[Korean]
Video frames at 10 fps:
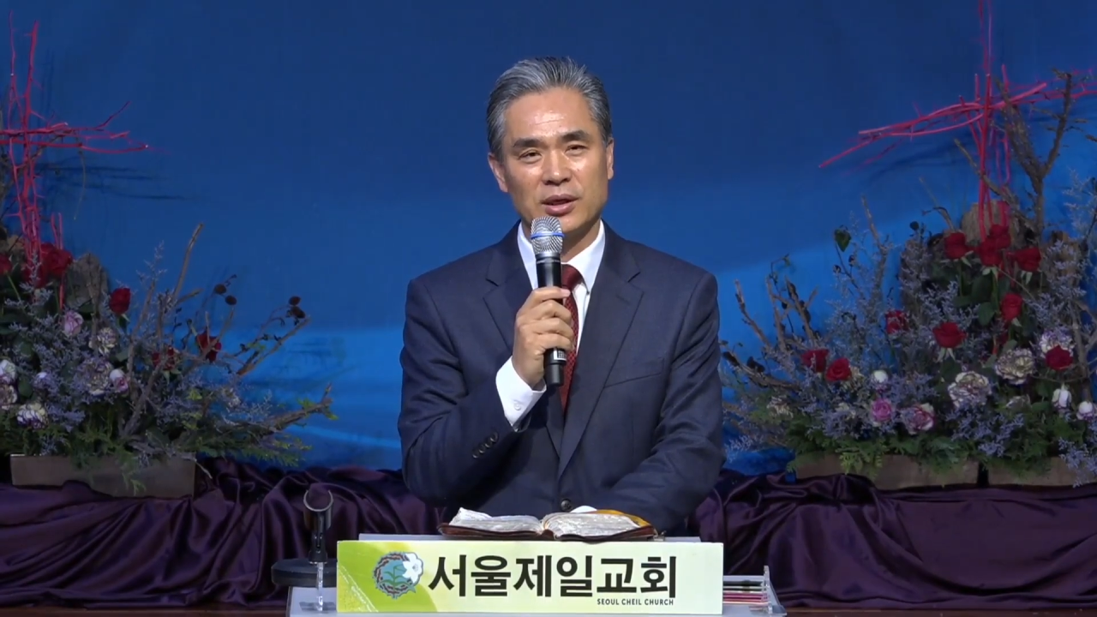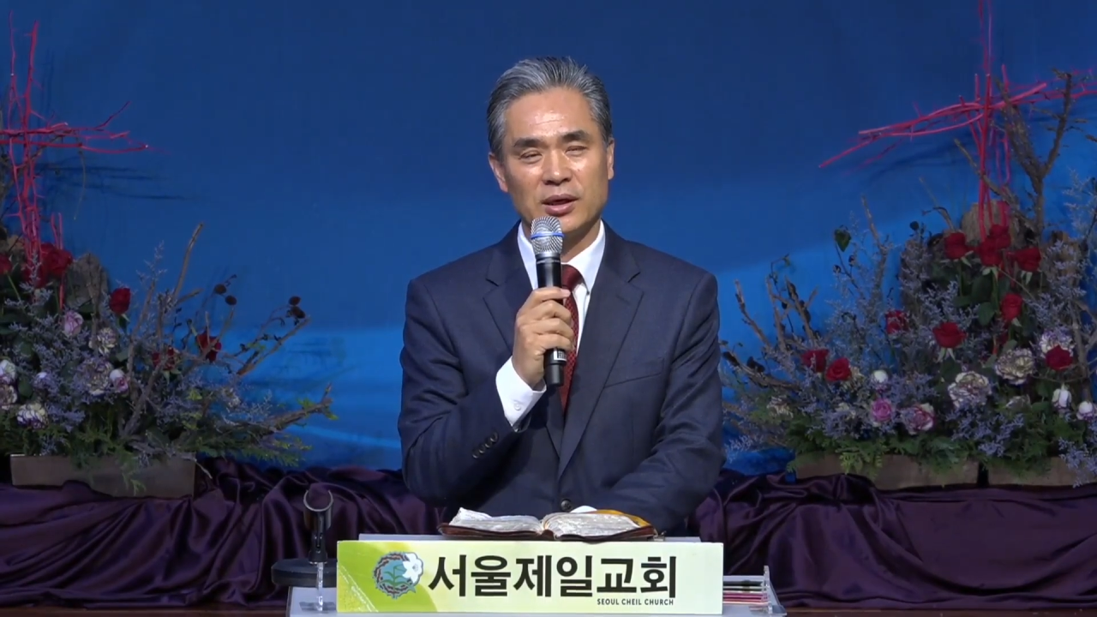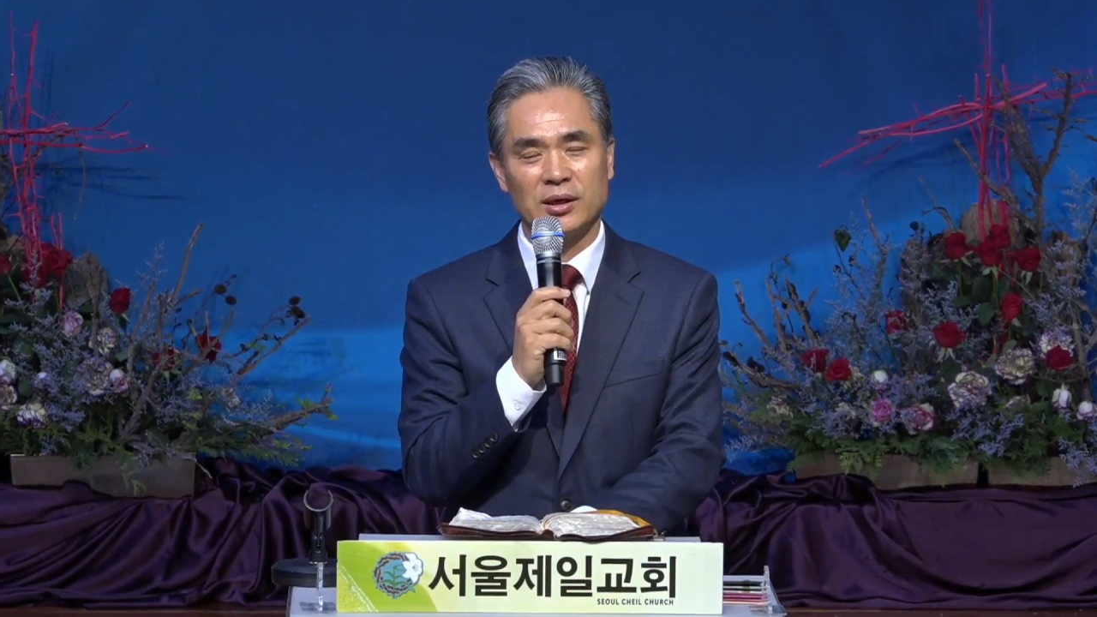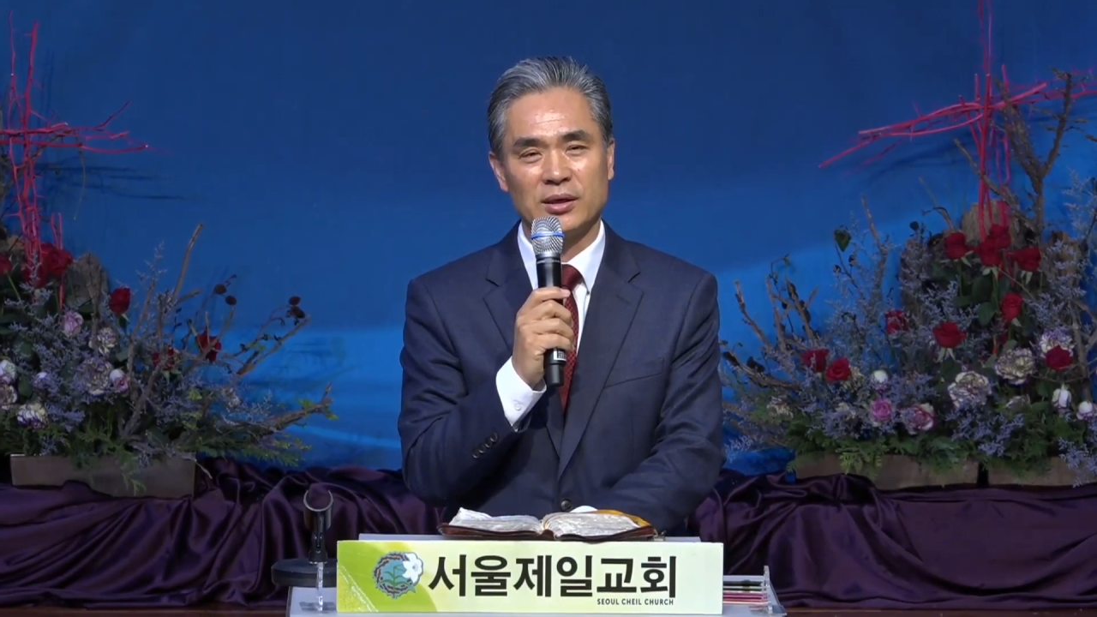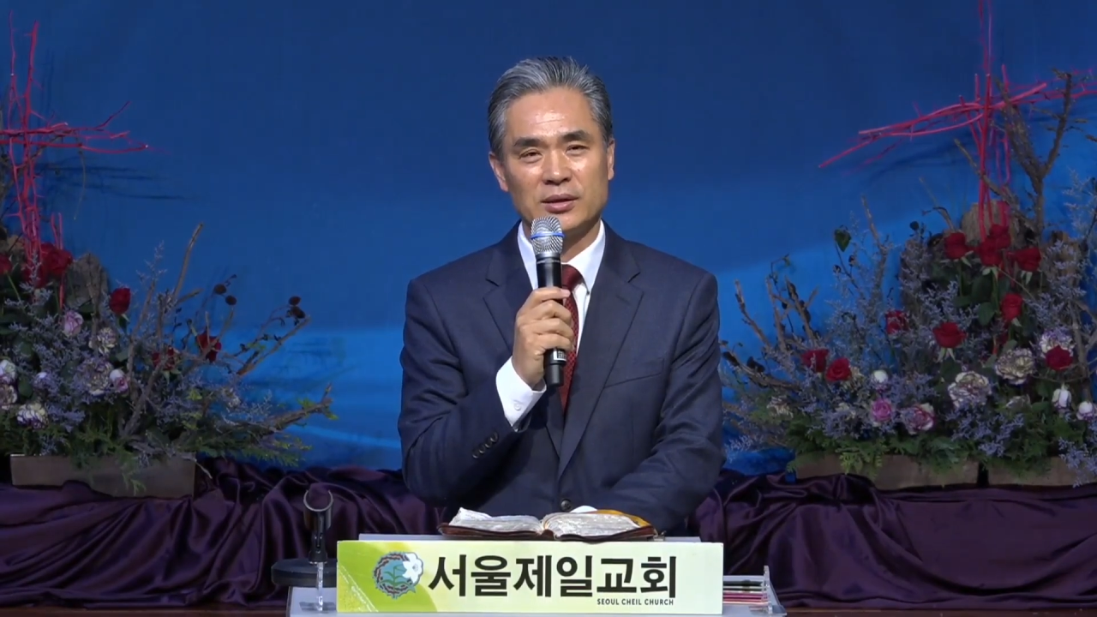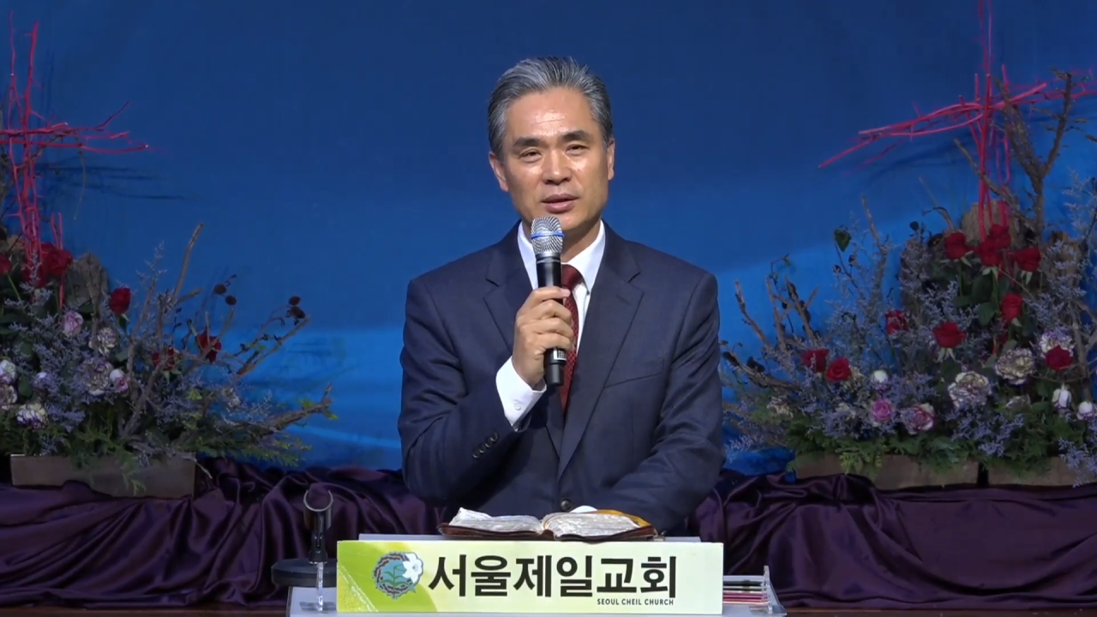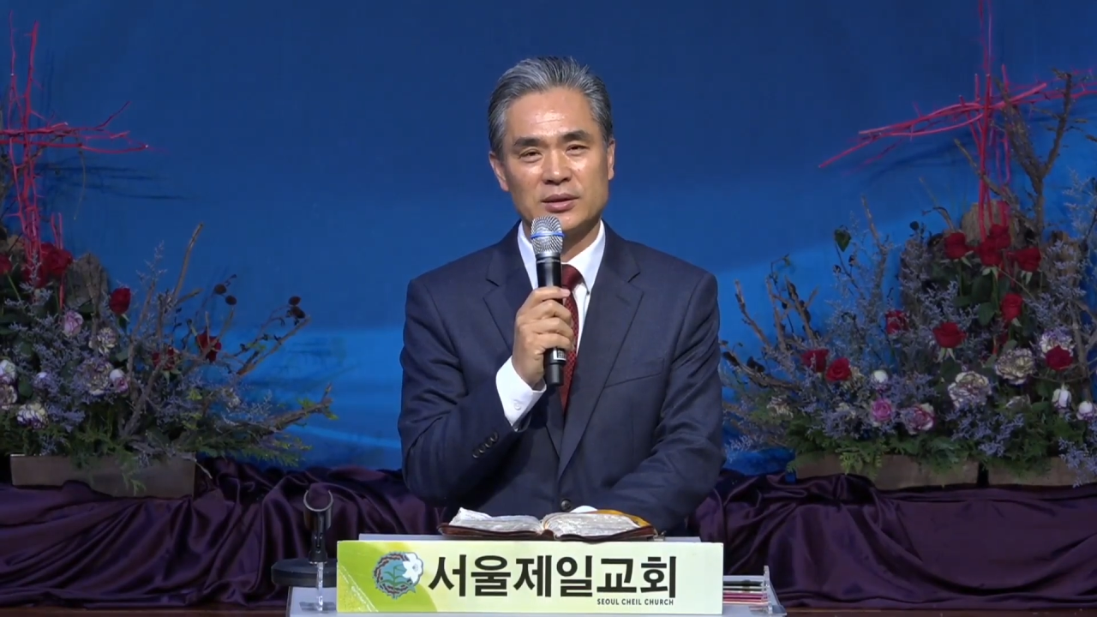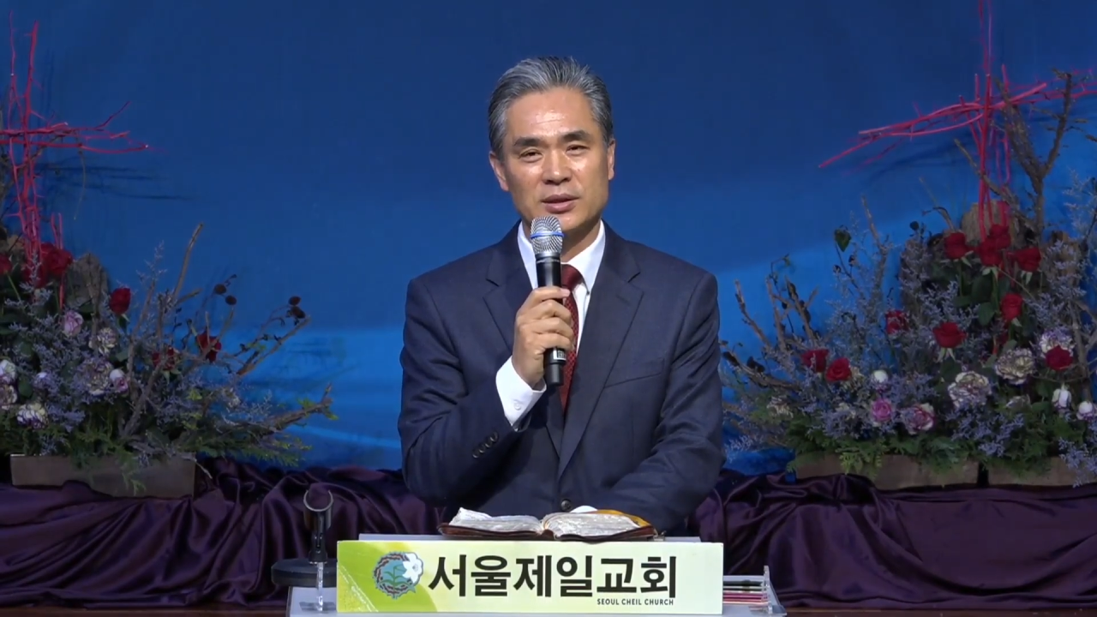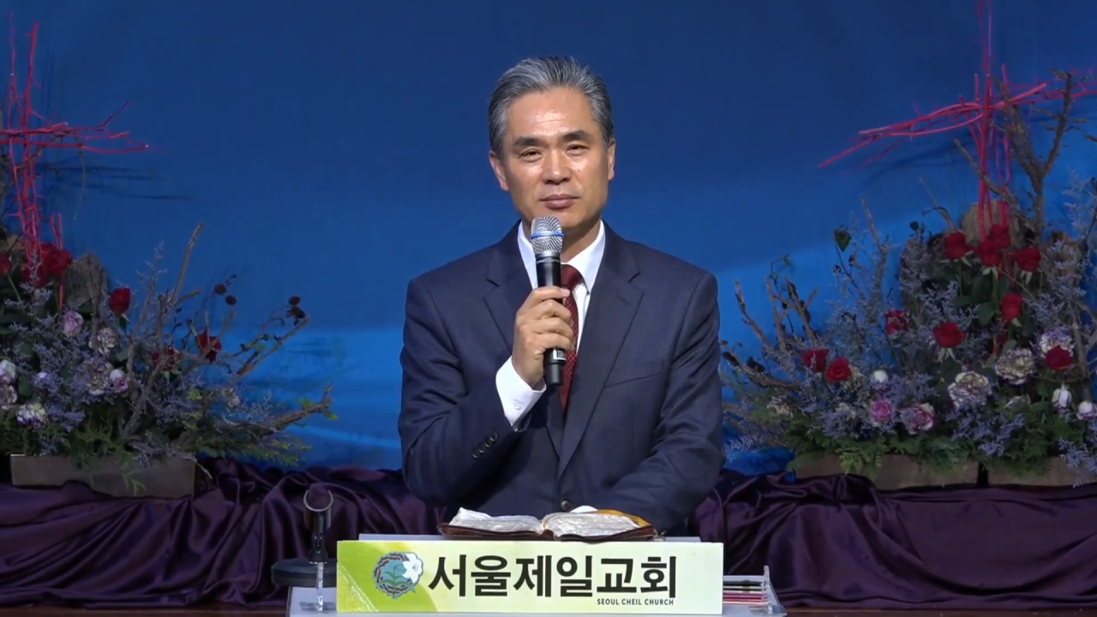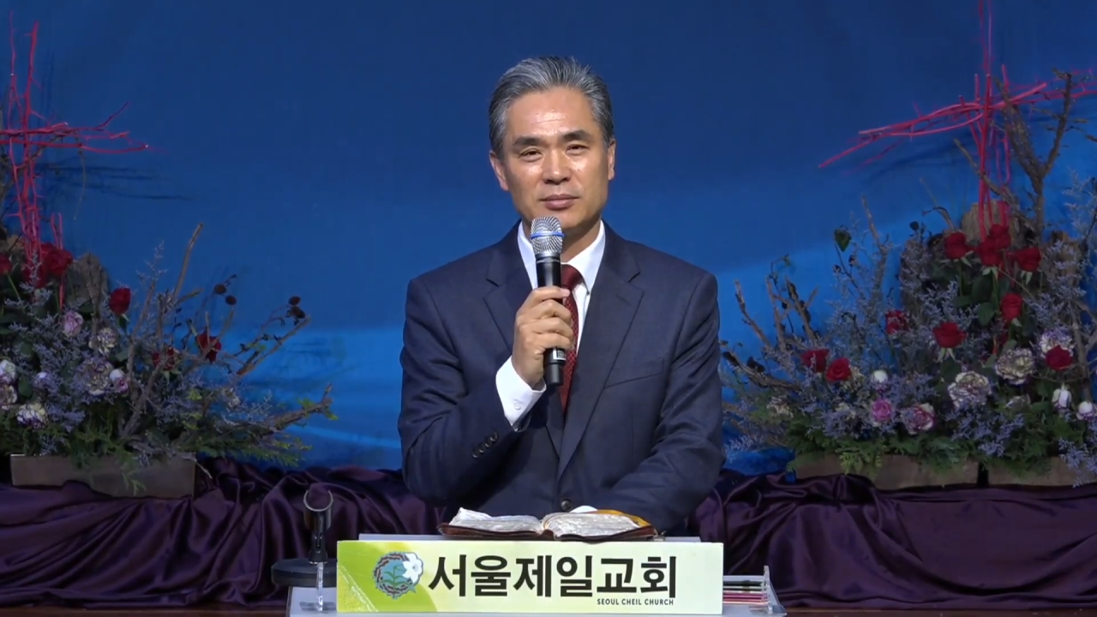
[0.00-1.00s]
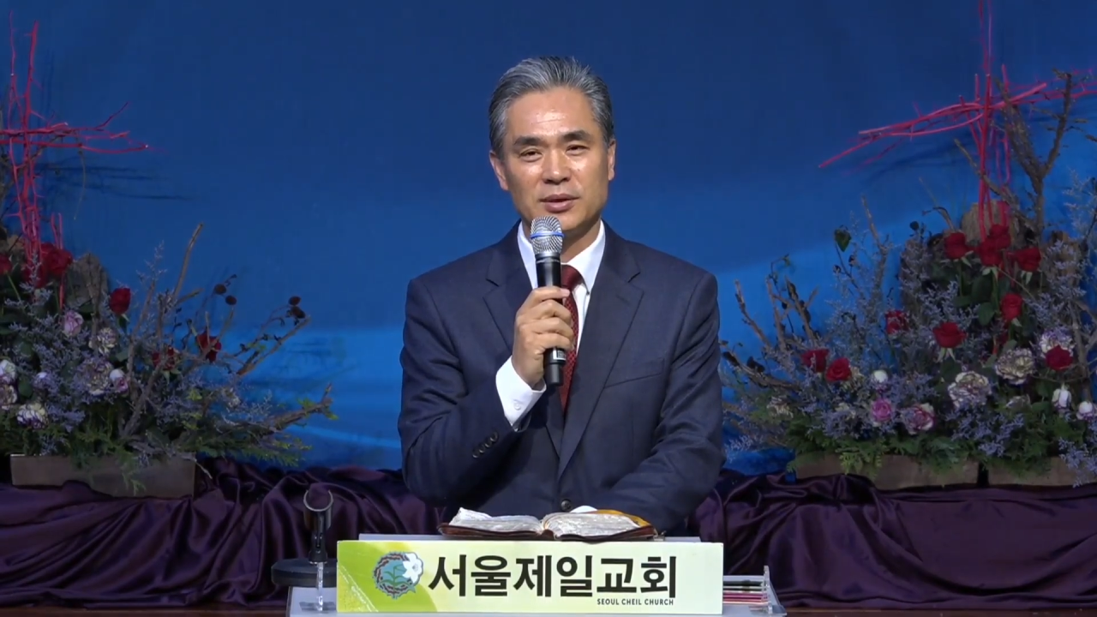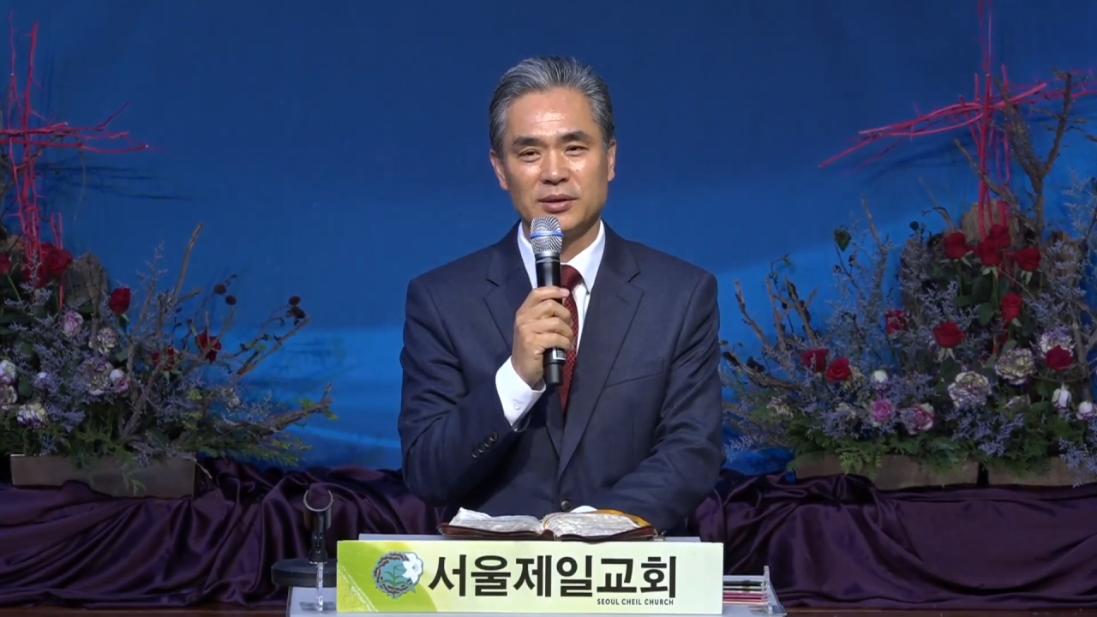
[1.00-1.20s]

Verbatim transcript: 아, 이게 참